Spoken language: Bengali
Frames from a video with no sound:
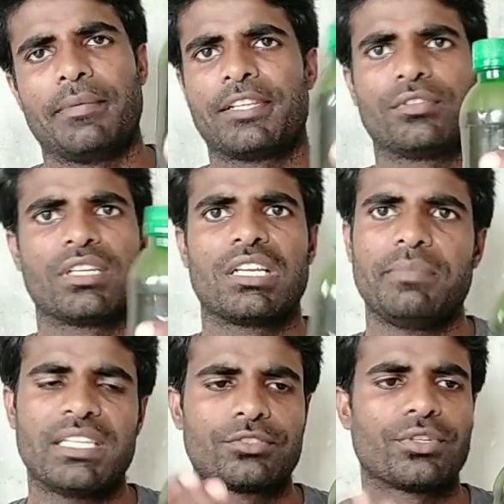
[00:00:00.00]
খাবারের সঙ্গে
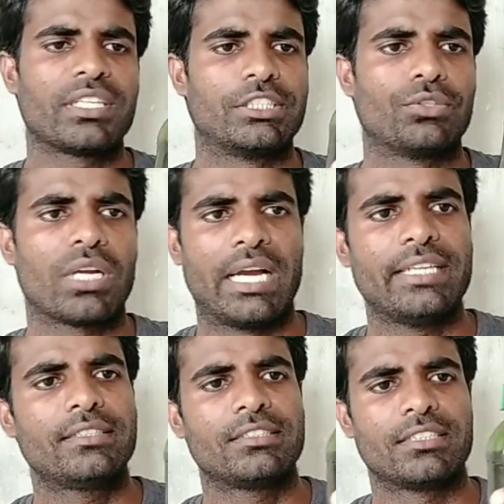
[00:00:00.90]
মিক্স করে কিছুটা
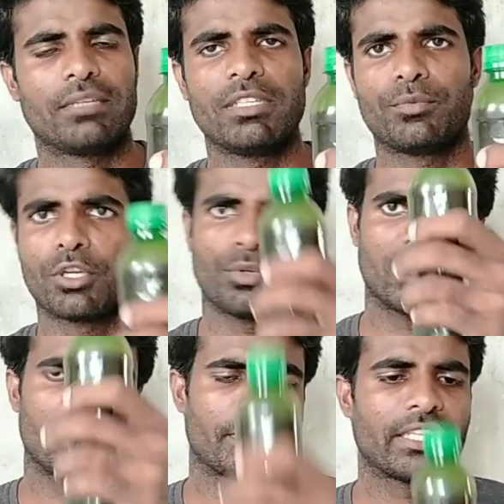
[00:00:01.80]
খাইয়েছি সেটা আমি
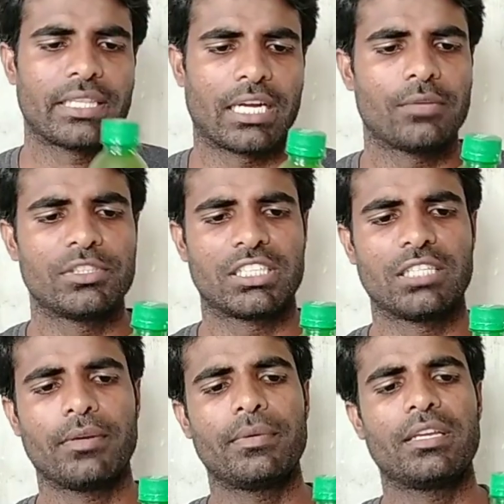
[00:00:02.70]
পরবর্তীতে আপনাদের দেখাবো যে
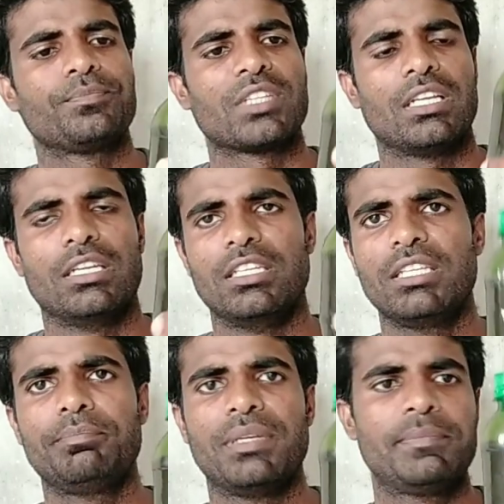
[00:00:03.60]
কীভাবে
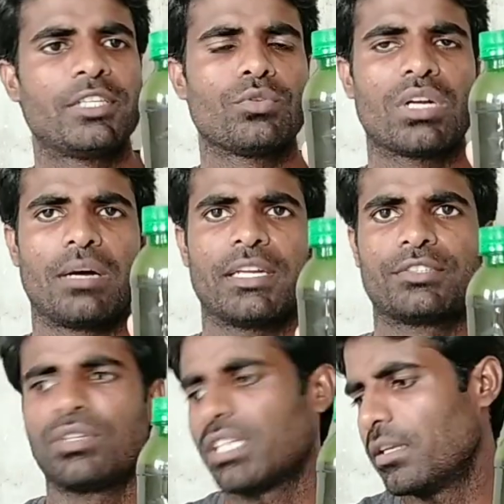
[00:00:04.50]
লিড ফিফটি টু
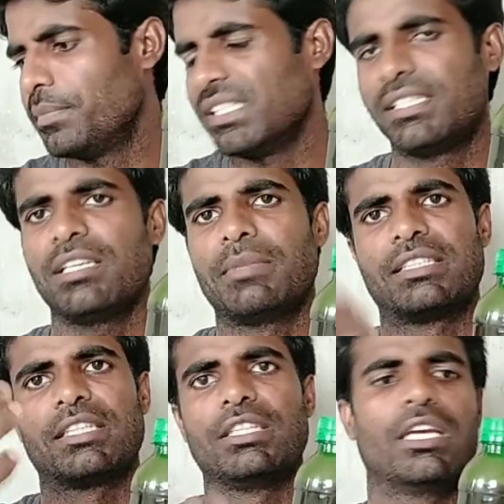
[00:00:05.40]
খাবারের সঙ্গে মিশিয়ে
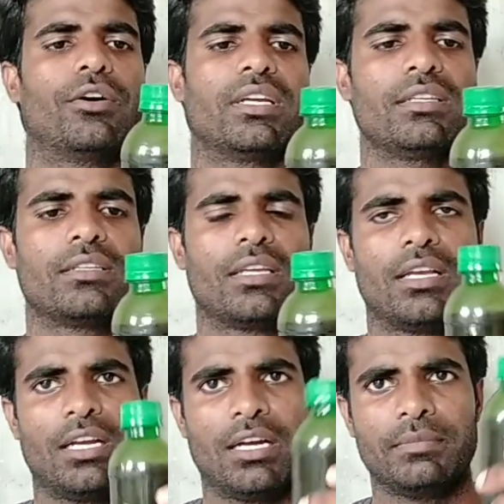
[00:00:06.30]
মাছকে দেওয়া হয়
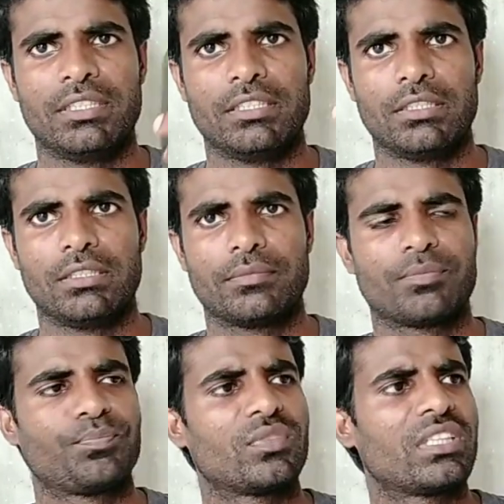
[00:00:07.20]
আমি
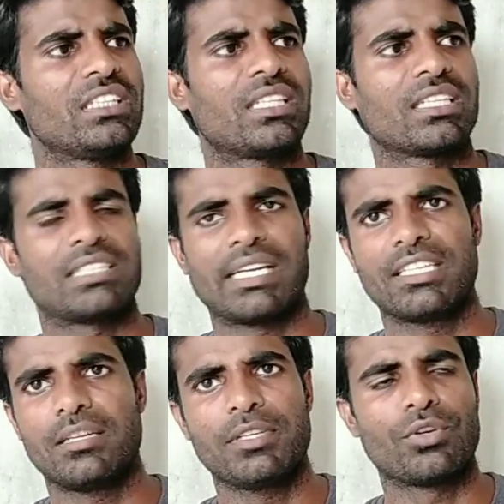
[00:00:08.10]
তিন থেকে চার
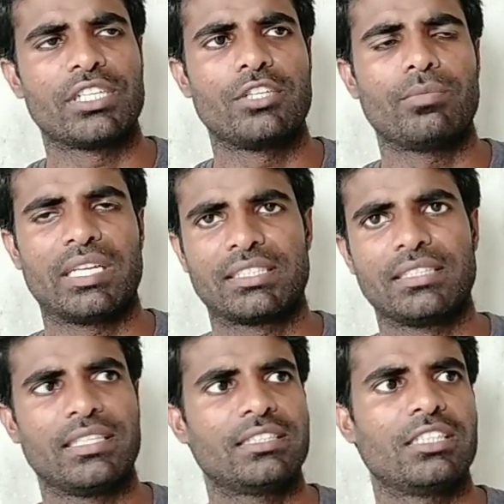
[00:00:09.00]
দিন আমি কন্টিনিউ
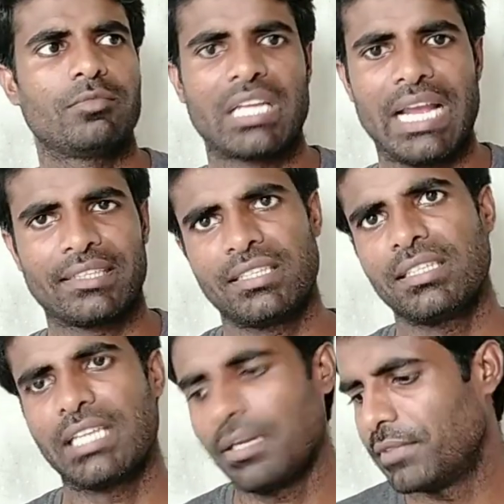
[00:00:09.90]
মাছকে দিয়েছি এবং
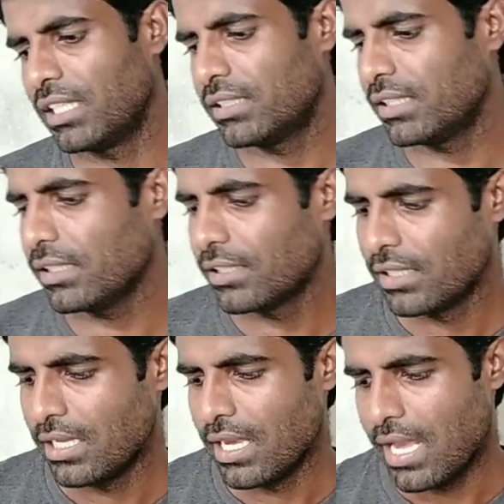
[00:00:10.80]
একদিন গ্যাপ দিয়েছি
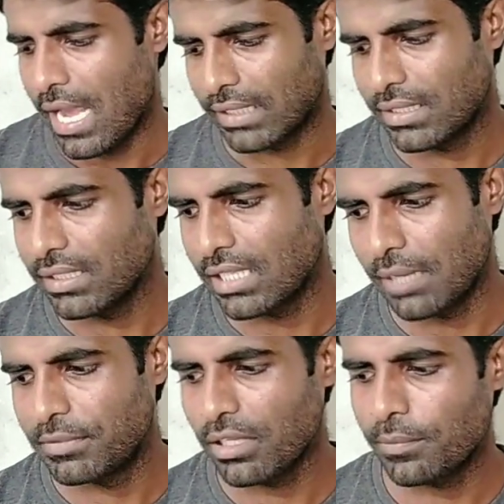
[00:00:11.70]
একদিন
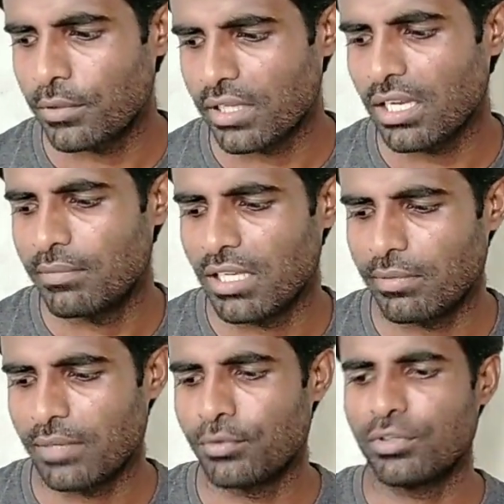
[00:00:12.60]
গ্যাপ দেওয়ার পরে আমি
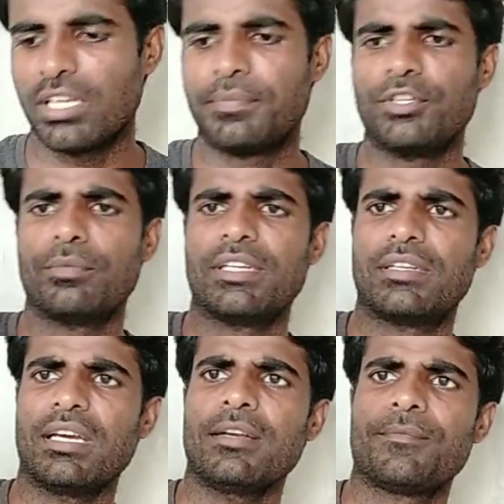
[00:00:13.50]
আবার পুনরায়
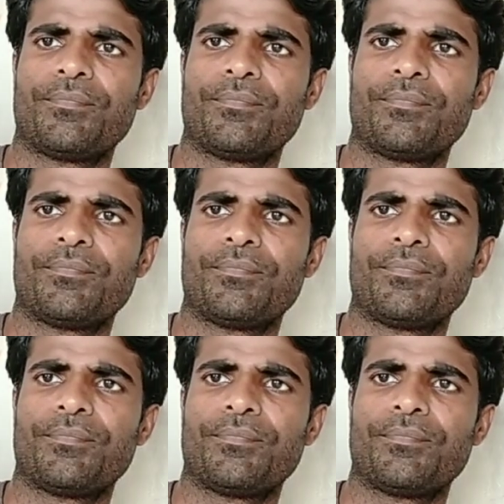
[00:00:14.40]
ফিনোমেটটা